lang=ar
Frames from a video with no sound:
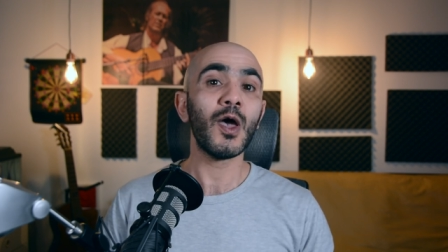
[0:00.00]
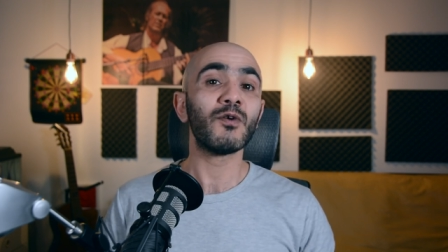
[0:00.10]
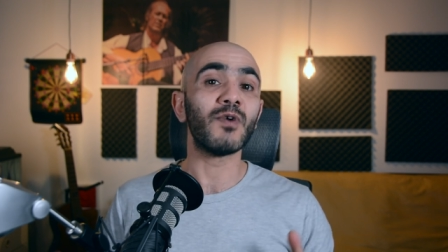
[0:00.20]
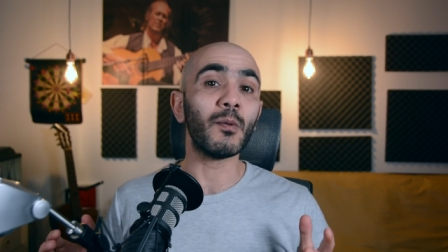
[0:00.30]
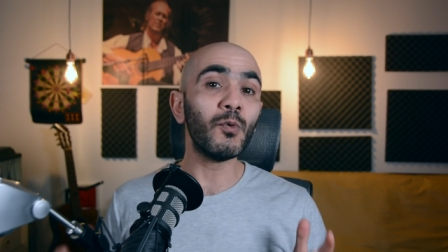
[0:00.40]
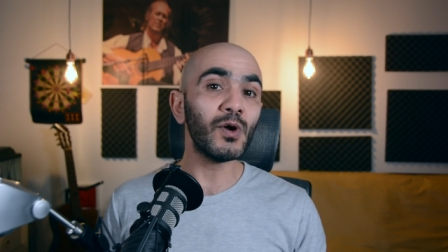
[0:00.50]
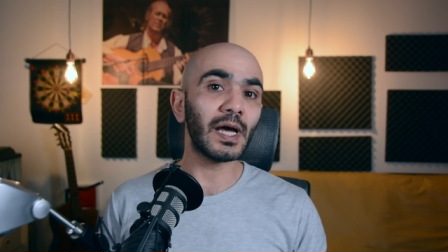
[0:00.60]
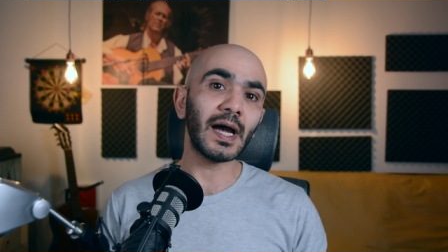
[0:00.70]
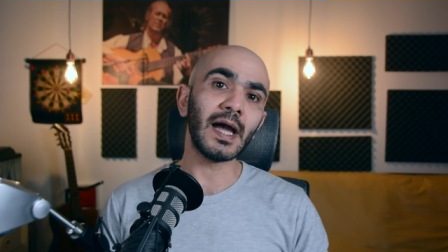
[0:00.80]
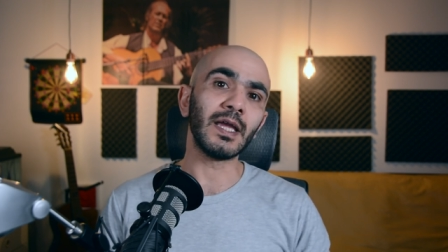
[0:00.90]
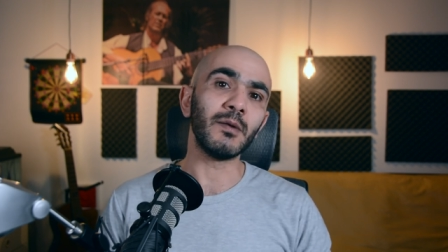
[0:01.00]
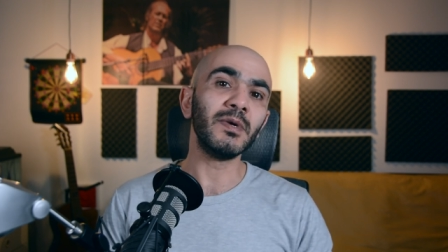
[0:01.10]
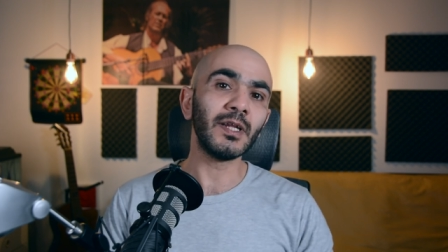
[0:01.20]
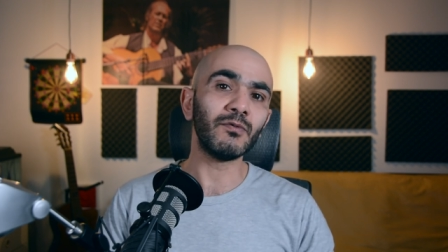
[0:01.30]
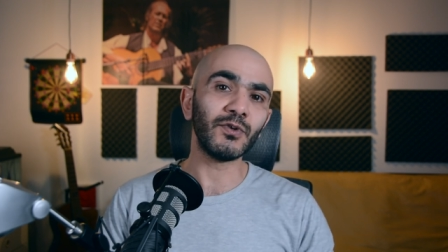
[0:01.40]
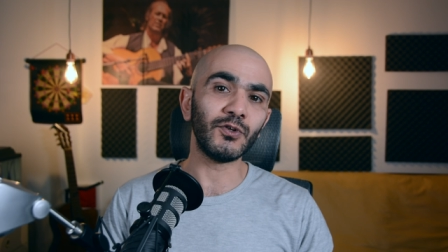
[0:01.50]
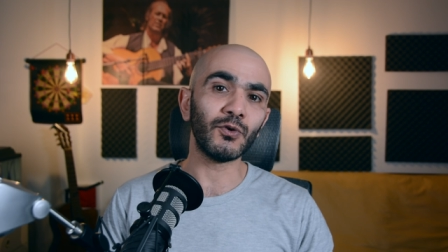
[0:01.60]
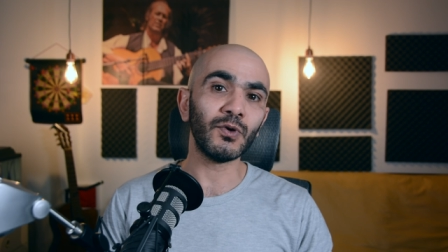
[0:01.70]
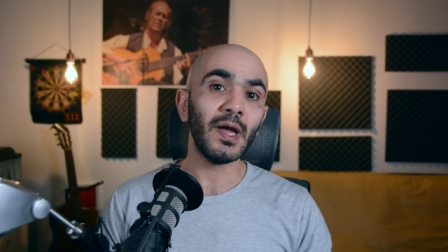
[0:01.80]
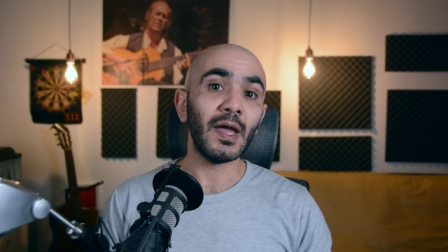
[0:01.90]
فمو الغايه من الفيديو